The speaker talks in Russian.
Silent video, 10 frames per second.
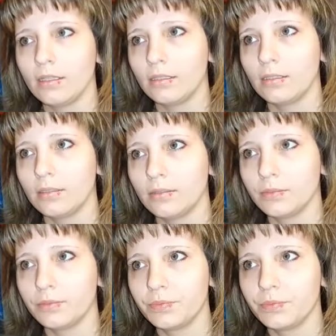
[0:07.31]

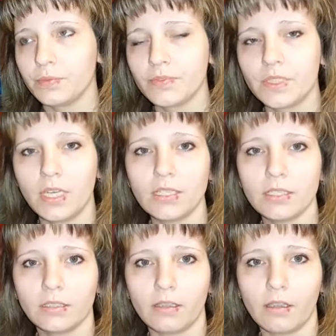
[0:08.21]
А,
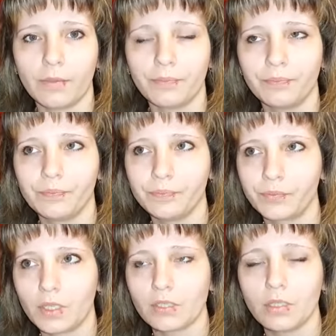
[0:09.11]
встретила
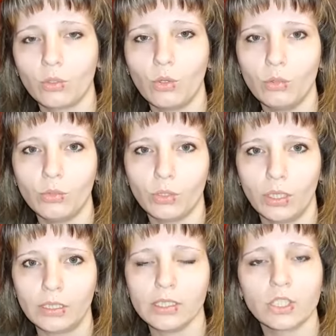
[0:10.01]

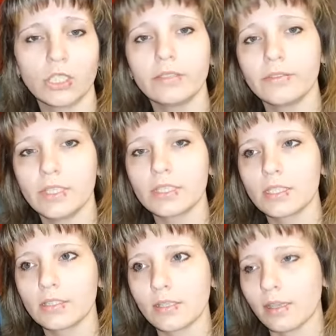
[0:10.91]
знакомую, они шли в
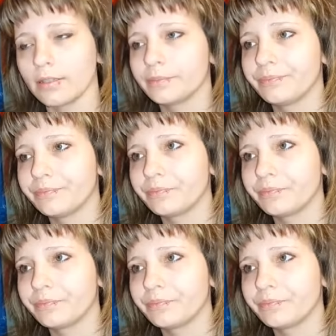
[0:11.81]
детский сад.